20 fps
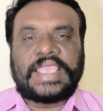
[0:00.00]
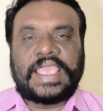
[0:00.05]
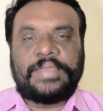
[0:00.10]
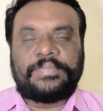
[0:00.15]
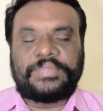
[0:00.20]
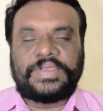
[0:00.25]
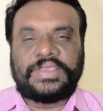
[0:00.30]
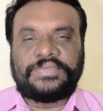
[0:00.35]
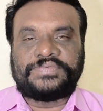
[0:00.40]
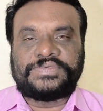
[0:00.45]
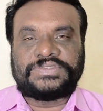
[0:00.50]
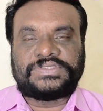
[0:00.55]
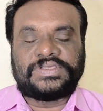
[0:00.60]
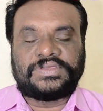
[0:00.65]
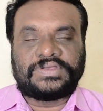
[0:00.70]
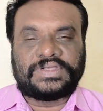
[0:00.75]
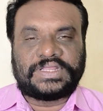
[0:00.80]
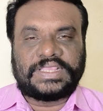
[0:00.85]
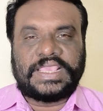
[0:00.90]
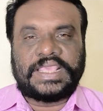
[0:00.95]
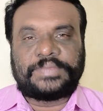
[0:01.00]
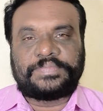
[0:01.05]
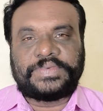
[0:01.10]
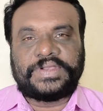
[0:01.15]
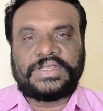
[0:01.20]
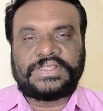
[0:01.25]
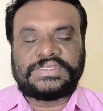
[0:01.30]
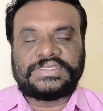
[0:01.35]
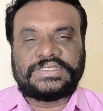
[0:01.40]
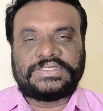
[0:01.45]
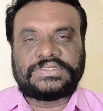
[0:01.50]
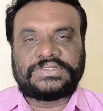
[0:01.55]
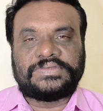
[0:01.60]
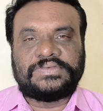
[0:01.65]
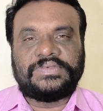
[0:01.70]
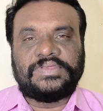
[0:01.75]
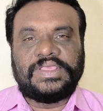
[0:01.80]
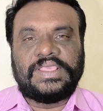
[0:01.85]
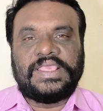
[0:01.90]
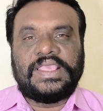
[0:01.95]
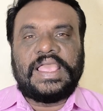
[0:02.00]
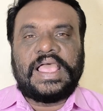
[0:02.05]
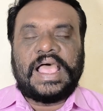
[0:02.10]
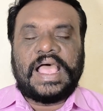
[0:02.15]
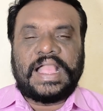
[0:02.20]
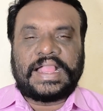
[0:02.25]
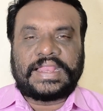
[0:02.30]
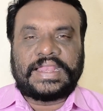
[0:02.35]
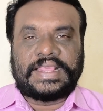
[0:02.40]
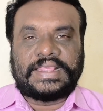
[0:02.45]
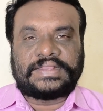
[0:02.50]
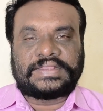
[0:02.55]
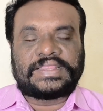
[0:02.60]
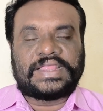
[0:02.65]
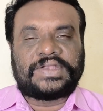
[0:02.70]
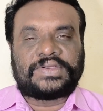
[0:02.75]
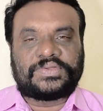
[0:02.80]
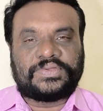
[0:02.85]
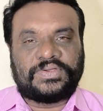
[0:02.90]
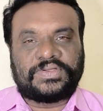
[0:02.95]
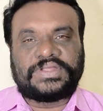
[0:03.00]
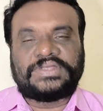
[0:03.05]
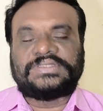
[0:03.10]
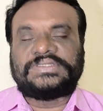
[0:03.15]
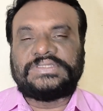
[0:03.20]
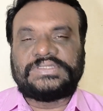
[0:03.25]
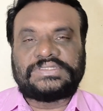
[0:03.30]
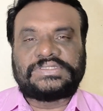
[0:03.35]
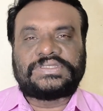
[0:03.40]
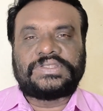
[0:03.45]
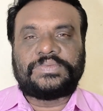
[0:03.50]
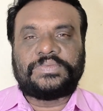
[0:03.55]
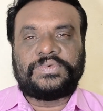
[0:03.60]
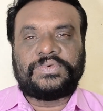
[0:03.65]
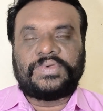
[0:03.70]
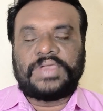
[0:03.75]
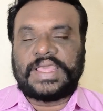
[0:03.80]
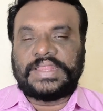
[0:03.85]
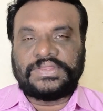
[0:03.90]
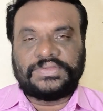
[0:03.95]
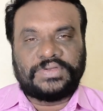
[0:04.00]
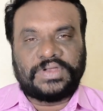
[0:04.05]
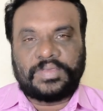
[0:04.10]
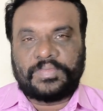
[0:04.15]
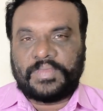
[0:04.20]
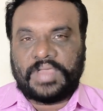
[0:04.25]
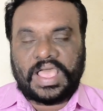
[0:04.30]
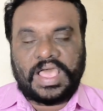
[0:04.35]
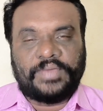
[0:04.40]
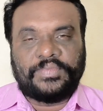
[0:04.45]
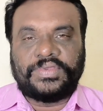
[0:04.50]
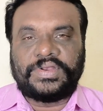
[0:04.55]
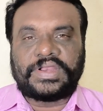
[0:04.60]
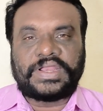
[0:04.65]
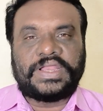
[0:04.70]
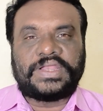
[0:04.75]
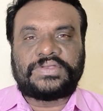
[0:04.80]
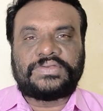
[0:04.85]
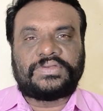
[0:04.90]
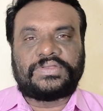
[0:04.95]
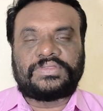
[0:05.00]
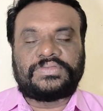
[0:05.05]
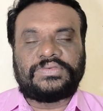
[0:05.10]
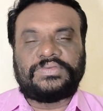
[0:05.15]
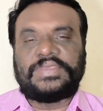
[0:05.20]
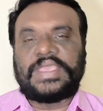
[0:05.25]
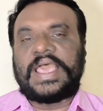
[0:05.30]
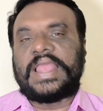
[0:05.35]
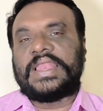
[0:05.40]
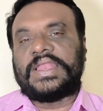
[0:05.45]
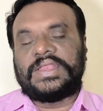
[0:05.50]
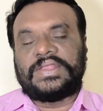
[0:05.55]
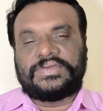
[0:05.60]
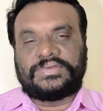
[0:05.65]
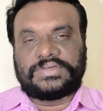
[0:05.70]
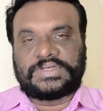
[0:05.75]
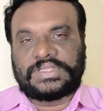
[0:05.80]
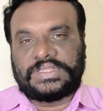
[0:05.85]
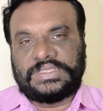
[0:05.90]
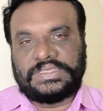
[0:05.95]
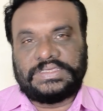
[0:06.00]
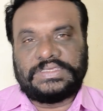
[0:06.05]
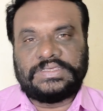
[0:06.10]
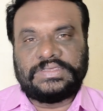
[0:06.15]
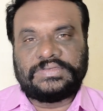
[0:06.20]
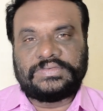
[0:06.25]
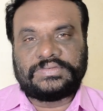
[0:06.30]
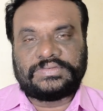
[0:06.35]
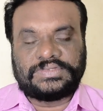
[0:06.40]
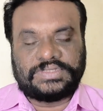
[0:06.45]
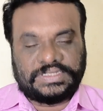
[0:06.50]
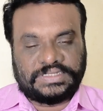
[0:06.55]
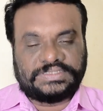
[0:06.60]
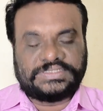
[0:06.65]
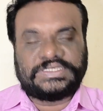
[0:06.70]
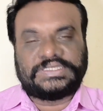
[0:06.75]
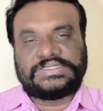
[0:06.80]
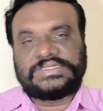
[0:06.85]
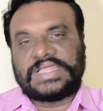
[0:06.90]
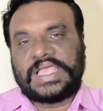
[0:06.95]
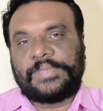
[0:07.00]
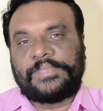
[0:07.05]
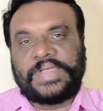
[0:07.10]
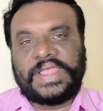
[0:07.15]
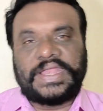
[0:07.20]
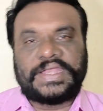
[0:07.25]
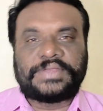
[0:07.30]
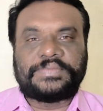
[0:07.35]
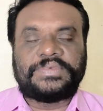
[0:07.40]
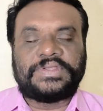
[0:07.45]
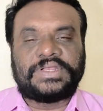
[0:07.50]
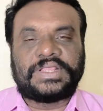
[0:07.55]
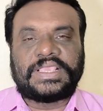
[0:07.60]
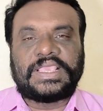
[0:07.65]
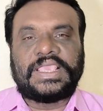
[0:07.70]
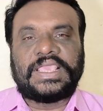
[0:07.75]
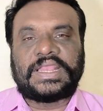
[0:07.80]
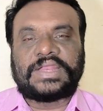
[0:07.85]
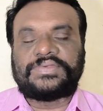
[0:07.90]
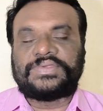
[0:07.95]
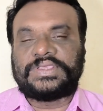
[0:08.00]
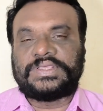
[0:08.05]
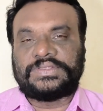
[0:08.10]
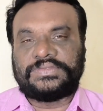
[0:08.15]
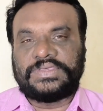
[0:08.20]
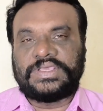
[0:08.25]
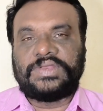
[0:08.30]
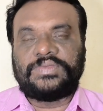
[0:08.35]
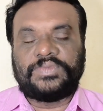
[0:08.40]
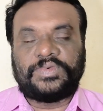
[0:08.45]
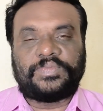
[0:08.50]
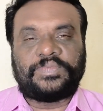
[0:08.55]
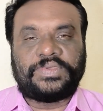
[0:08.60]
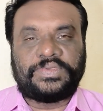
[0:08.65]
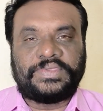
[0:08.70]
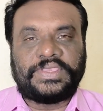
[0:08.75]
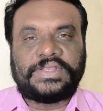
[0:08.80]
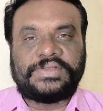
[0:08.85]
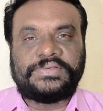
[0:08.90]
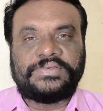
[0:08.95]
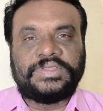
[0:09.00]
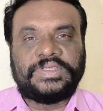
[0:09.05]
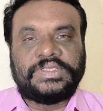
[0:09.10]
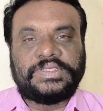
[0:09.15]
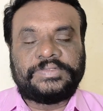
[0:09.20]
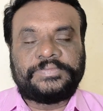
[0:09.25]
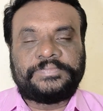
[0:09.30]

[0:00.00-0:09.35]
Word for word: క్యాంప్ ఆఫీస్ ఒకటి ఏర్పాటు చేయటం అక్కడ అంతా టోకన్ సిస్టము అది కూడా మామూలు రేటు ఉండదు వేలల్లో ఉంటుంది జస్ట్ అపాయింట్మెంట్కే ఇరవై ఐదు వేలు ముప్పై వేలు